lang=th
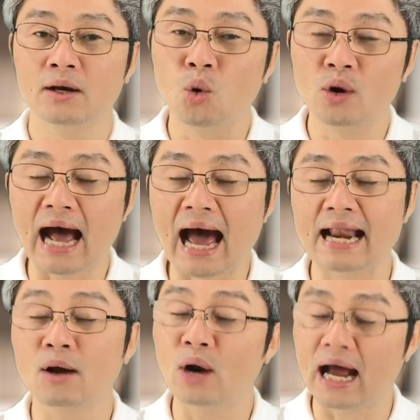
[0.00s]
คุณอ่านแล้
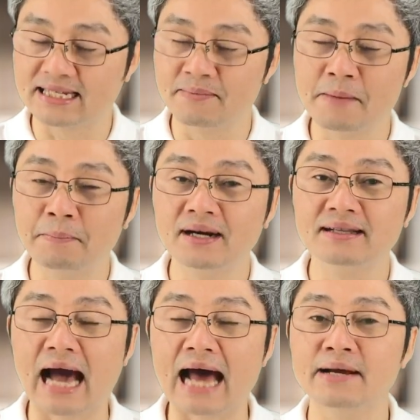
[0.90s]
วคุณอาจจะมีพื้น
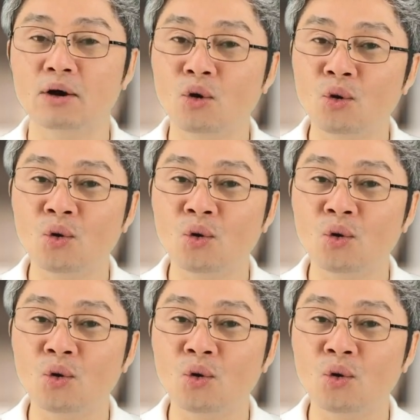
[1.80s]
ฐานที่โอ้